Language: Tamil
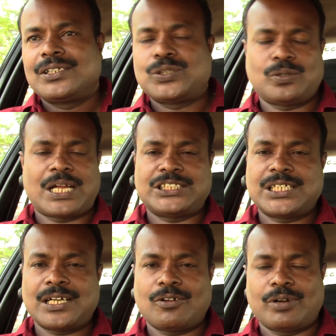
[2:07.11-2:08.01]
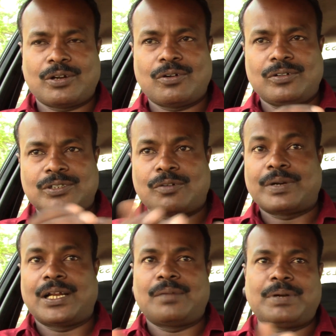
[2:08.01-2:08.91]
ஸோ ராஜ்கிரண் அவருடைய ரோலை வந்து ரொம்ப
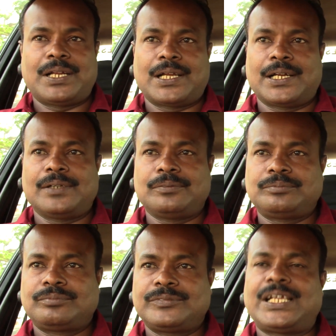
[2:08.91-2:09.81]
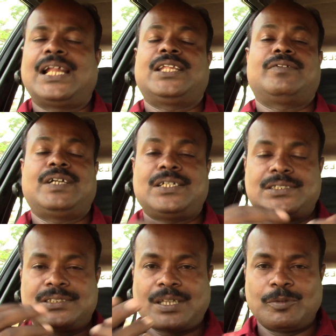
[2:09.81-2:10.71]
நல்லா பண்ணியிருக்காரு எல்லாத்த விட
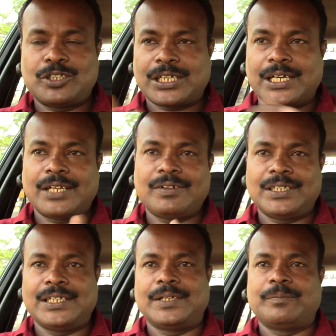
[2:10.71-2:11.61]
சமுத்திரகனி வந்து